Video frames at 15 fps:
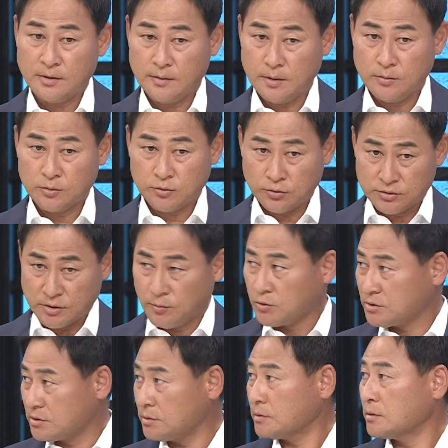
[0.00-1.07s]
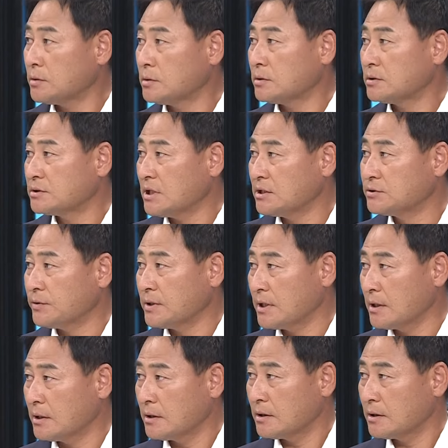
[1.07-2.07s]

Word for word: はもう当然もうチャンスはね